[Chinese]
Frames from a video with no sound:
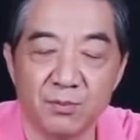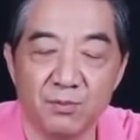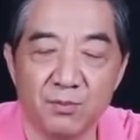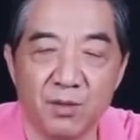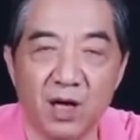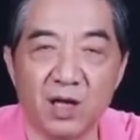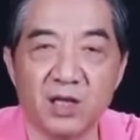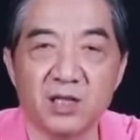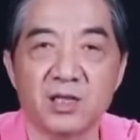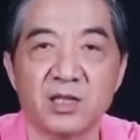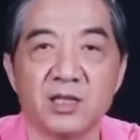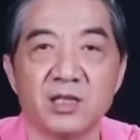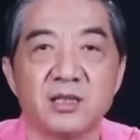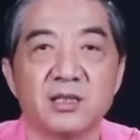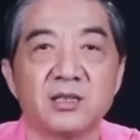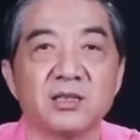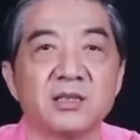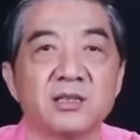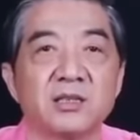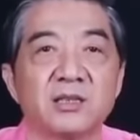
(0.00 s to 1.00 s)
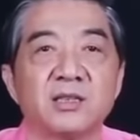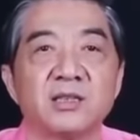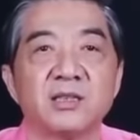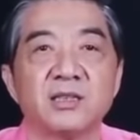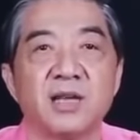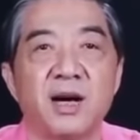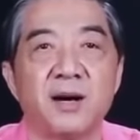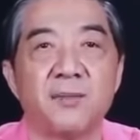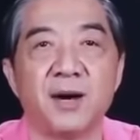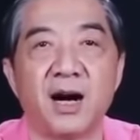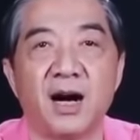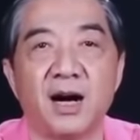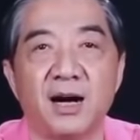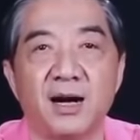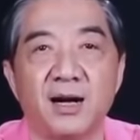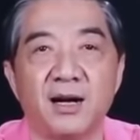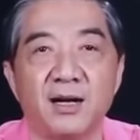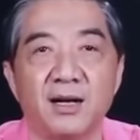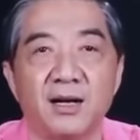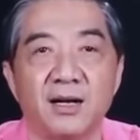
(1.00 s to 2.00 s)
盲人骑瞎马，
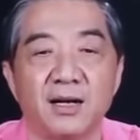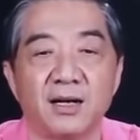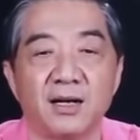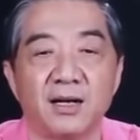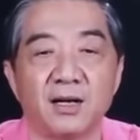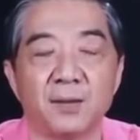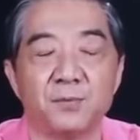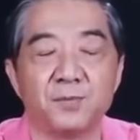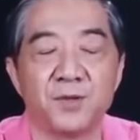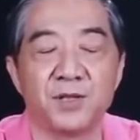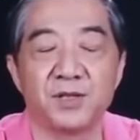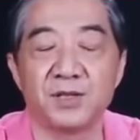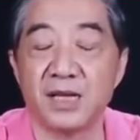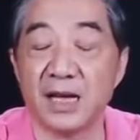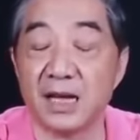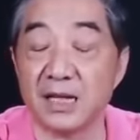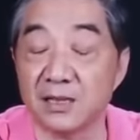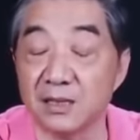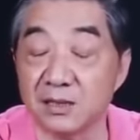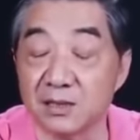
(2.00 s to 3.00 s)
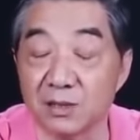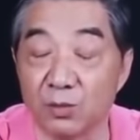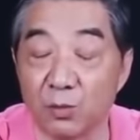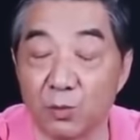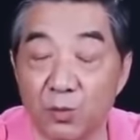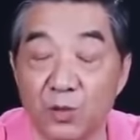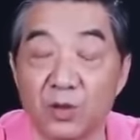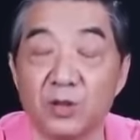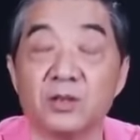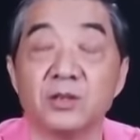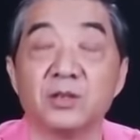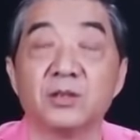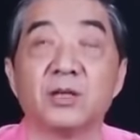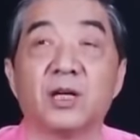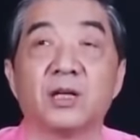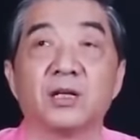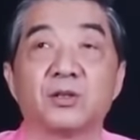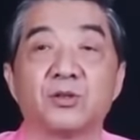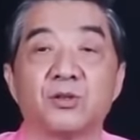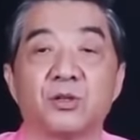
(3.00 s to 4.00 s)
啊，闭着眼睛走，嘣一
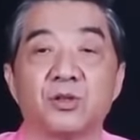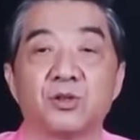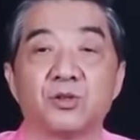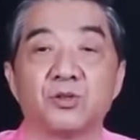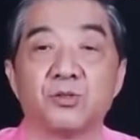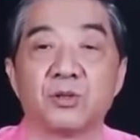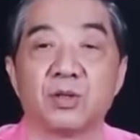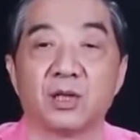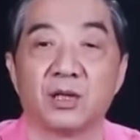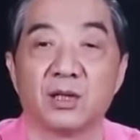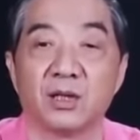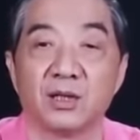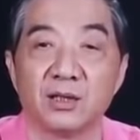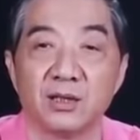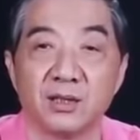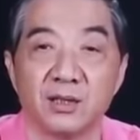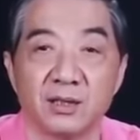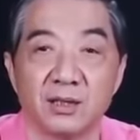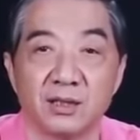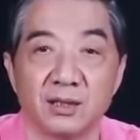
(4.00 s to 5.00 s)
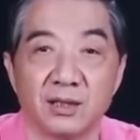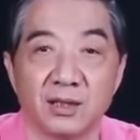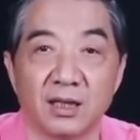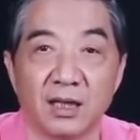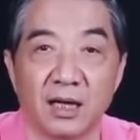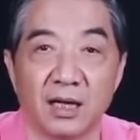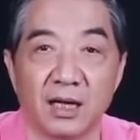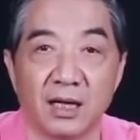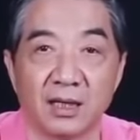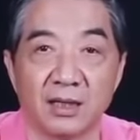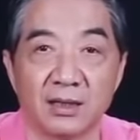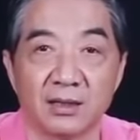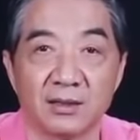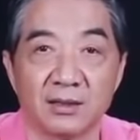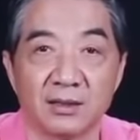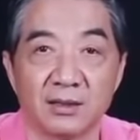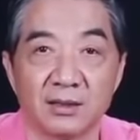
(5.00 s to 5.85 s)
下撞树上了，啊。